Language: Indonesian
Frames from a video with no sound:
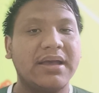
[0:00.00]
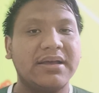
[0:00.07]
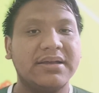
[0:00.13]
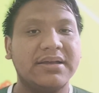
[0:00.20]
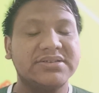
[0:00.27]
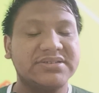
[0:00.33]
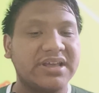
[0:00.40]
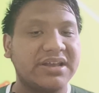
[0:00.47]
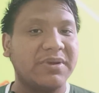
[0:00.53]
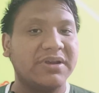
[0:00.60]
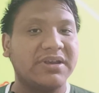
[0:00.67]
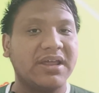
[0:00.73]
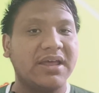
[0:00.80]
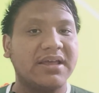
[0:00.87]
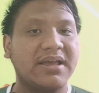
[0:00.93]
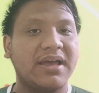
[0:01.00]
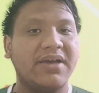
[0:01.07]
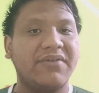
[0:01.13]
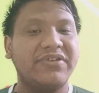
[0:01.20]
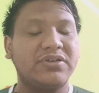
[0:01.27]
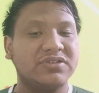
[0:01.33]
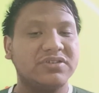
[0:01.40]
uh, share
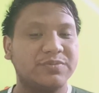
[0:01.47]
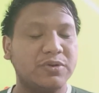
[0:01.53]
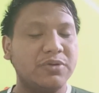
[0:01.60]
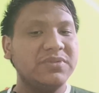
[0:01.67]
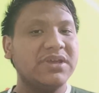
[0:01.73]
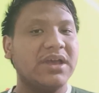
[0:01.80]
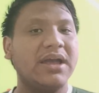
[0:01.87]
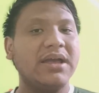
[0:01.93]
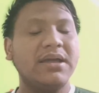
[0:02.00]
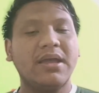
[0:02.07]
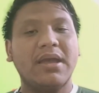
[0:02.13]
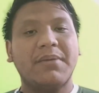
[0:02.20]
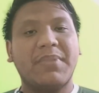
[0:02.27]
pada video sebelumnya